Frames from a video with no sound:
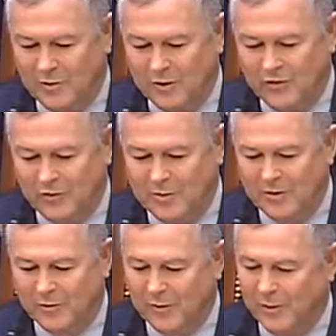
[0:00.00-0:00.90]
bei seiner
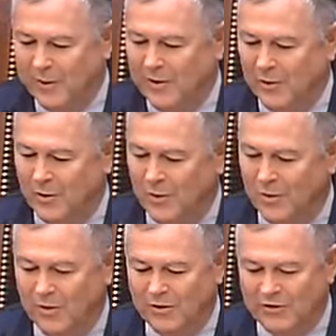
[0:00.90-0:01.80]
Flucht ins
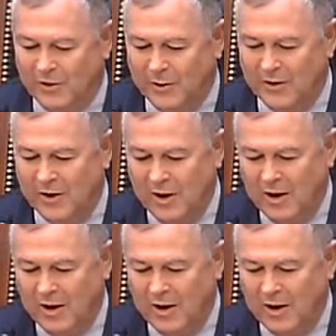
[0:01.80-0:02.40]
US-Konsulat in Chengdu